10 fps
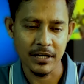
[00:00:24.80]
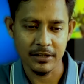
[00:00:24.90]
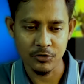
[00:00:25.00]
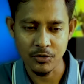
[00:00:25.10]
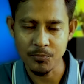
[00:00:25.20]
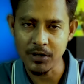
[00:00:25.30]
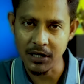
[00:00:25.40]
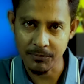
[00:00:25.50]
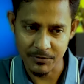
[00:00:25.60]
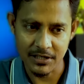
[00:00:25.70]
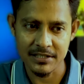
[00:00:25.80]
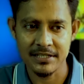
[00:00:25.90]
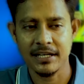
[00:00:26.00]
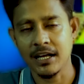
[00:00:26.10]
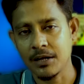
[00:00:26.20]
একদম আপনারা
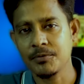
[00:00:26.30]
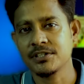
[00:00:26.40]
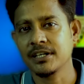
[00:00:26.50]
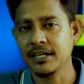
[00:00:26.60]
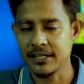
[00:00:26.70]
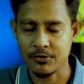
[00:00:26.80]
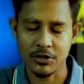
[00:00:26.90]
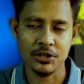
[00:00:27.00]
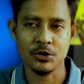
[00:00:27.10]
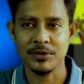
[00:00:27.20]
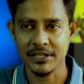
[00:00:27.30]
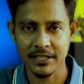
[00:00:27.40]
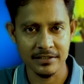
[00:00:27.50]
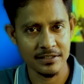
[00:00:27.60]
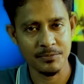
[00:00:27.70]
যে খারাপ আশা খেলেন অনেক সময়
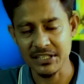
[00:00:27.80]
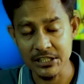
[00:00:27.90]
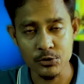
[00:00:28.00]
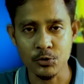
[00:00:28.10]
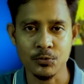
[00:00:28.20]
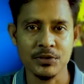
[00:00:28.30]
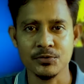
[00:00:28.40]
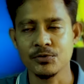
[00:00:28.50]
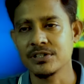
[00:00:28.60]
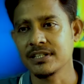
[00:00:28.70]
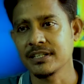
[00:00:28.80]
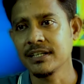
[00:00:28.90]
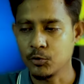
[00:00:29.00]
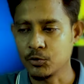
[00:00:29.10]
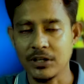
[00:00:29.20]
দেখা যায় বেশি ছোট মাছ হচ্ছে
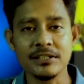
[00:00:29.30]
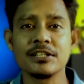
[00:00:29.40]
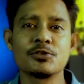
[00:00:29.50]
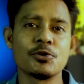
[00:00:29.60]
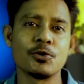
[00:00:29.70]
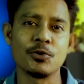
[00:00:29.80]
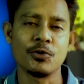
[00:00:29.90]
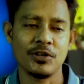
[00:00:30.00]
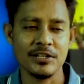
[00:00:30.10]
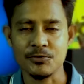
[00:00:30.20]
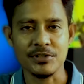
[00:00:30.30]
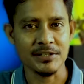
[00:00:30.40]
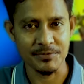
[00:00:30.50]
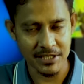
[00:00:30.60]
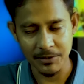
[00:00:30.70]
তো তাদের জন্য কিছু
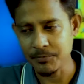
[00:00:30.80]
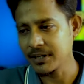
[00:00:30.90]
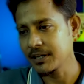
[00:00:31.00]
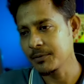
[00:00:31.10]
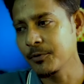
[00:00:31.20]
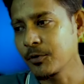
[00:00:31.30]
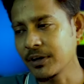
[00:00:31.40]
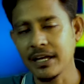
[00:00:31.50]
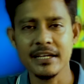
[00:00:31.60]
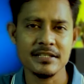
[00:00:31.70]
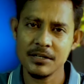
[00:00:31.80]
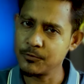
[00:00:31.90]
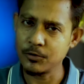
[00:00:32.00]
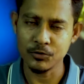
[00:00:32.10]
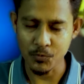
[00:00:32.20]
টিপস থাকবে এবং এইটাই
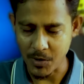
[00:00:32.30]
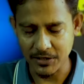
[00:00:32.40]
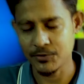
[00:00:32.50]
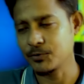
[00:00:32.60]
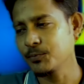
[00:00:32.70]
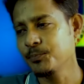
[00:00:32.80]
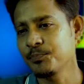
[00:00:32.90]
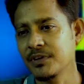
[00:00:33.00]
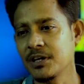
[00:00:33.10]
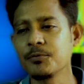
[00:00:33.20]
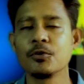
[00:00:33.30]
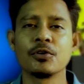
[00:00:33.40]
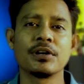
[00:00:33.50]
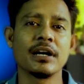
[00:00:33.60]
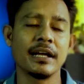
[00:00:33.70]
মূলত বাস্তব এবং
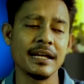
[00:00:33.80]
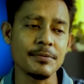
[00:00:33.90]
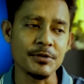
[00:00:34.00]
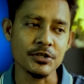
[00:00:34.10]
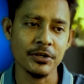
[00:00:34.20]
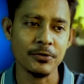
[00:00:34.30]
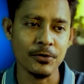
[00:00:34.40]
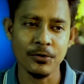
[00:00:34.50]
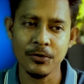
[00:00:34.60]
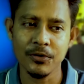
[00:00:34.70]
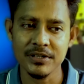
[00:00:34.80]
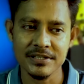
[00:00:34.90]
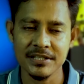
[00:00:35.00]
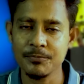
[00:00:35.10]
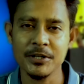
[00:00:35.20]
এই বিষয়গুলো
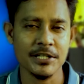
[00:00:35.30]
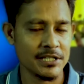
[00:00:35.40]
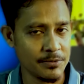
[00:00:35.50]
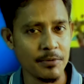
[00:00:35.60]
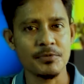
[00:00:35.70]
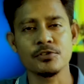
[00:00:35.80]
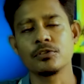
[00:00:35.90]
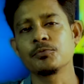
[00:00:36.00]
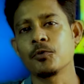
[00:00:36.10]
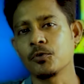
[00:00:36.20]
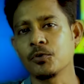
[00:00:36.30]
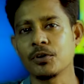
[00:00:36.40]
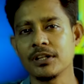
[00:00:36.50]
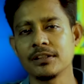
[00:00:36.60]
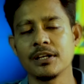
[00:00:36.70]
স্টেপ বাই স্টেপ আপনি যদি ফলো
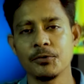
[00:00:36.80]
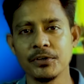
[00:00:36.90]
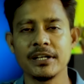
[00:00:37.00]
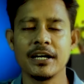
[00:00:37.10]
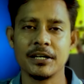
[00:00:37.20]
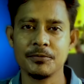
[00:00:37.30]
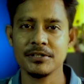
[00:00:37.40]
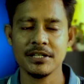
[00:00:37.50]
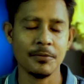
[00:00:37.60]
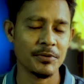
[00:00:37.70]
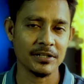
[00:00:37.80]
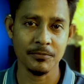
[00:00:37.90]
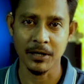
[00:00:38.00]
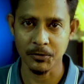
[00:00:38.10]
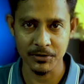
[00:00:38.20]
করেন তাহলে খারাপ ভাষায় আপনি একটা
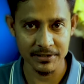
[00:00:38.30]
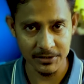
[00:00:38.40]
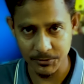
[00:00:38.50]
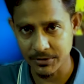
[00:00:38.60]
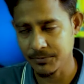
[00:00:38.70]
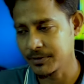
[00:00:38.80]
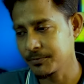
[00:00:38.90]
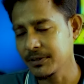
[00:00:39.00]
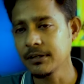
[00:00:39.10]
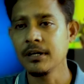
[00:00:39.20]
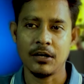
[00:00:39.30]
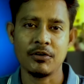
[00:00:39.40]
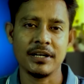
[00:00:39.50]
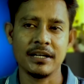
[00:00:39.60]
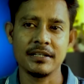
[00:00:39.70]
ভালো রেজাল্ট করতে পারবেন কারণ
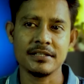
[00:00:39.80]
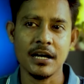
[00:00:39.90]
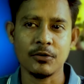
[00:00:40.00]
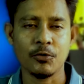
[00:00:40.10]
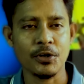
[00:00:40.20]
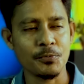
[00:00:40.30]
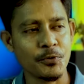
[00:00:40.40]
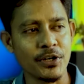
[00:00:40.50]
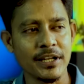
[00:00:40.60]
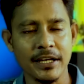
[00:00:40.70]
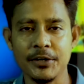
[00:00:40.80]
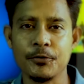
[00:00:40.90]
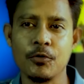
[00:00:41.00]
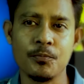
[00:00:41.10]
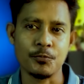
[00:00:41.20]
এখানে চার করার পরে
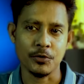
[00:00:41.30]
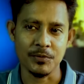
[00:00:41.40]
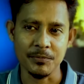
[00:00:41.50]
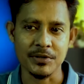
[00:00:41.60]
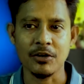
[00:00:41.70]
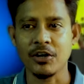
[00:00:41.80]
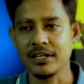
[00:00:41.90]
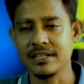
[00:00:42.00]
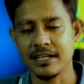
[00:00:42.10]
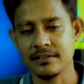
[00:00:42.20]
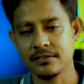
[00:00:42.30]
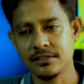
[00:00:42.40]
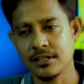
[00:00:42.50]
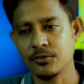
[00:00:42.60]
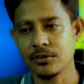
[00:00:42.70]
এরকম প্রবলেমটা হয় দেখা যায়
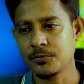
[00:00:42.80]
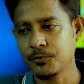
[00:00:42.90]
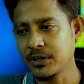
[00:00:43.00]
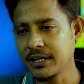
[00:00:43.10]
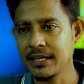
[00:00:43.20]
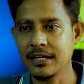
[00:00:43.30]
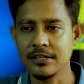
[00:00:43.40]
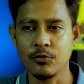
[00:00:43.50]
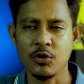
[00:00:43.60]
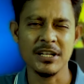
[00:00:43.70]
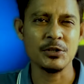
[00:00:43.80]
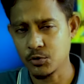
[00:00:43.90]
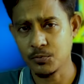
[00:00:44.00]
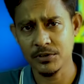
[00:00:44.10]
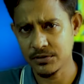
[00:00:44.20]
চার করার পরে এখানে অনেক
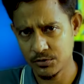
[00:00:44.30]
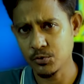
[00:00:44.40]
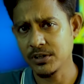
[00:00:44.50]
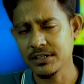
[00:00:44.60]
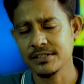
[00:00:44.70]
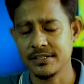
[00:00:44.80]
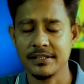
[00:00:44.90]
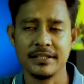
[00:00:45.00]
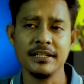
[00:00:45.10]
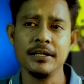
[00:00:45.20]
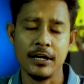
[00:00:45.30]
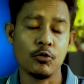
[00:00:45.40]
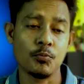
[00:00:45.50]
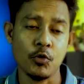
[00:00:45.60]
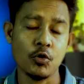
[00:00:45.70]
ছোট মাছ চলে আসছে আর কি
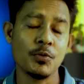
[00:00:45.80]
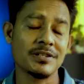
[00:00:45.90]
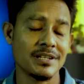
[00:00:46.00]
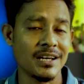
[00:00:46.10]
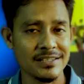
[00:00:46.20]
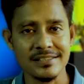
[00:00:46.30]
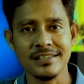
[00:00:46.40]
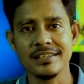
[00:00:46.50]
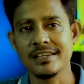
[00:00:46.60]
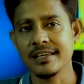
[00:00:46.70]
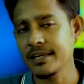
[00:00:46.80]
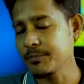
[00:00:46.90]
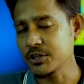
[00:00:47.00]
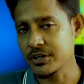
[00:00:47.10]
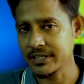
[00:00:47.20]
এখন বড় মাছ আসছে কিনা এই
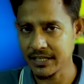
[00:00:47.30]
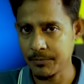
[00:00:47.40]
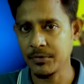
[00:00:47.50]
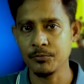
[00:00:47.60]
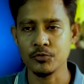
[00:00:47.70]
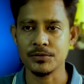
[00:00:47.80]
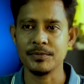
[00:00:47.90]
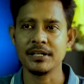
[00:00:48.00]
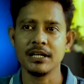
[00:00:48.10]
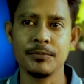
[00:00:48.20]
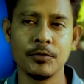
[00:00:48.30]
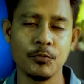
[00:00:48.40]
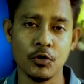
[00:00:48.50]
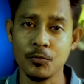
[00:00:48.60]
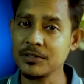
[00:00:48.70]
বিষয়টা কেমনে বুঝবেন এবং
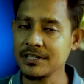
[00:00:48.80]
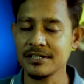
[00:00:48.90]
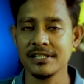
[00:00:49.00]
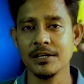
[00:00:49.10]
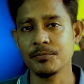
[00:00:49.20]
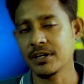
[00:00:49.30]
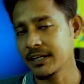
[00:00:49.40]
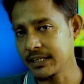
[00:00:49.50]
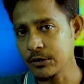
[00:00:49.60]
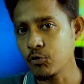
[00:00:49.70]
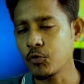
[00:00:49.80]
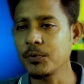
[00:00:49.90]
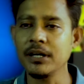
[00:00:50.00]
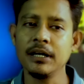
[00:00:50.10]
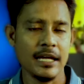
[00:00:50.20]
বড় মাছ আসলে আপনারা কি
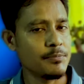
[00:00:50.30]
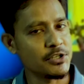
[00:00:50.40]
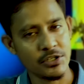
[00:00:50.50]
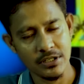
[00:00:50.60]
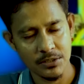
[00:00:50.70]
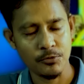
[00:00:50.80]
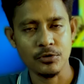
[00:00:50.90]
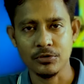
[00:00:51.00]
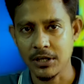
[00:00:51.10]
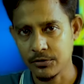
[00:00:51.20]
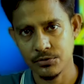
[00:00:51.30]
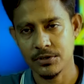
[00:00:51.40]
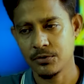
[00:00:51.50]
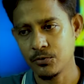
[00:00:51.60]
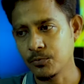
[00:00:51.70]
করবেন এই বিষয়টা নিয়ে মূলত
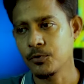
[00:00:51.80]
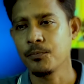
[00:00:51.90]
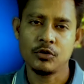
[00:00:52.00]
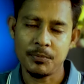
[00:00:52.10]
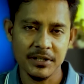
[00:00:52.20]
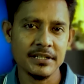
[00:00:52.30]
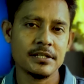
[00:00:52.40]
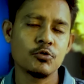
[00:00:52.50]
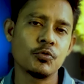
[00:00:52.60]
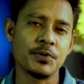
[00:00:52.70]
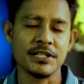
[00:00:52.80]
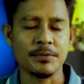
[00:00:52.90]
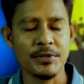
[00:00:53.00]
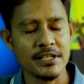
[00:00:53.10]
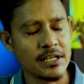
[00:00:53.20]
আলোচনা করব তো আপনারা দেখছেন হুক ফিশিং
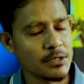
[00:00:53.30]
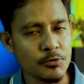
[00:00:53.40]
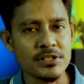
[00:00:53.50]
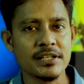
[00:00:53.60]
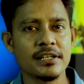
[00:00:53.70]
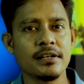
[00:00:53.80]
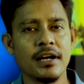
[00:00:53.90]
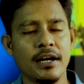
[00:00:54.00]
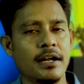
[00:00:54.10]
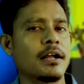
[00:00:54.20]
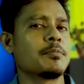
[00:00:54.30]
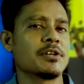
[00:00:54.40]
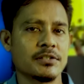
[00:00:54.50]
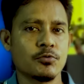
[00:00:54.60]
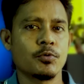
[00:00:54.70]
ভিডিয়ান রিভিউ চ্যানেল আর আমি
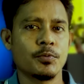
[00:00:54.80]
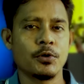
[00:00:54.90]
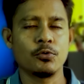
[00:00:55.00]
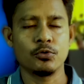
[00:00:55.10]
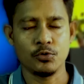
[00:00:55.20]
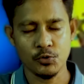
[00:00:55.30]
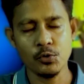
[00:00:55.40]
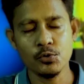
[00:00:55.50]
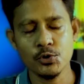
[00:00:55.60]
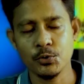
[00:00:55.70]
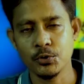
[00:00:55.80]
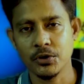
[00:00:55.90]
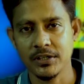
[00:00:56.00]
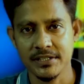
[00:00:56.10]
আসুমর ফারুক তো চলুন শুরু করা